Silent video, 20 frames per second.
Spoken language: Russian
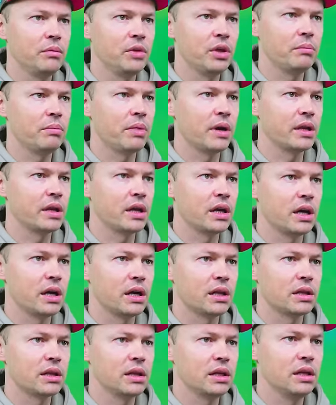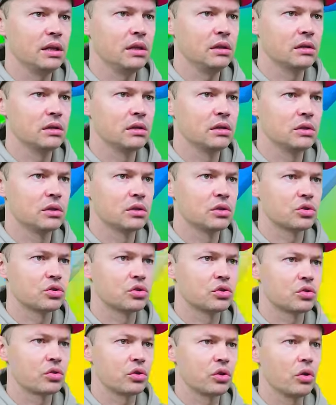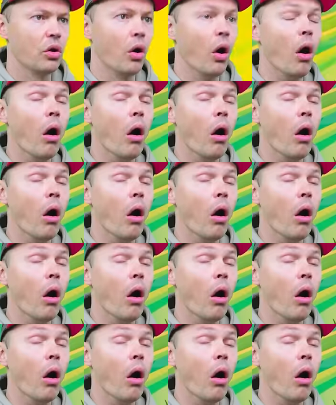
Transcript: непонятный шутках.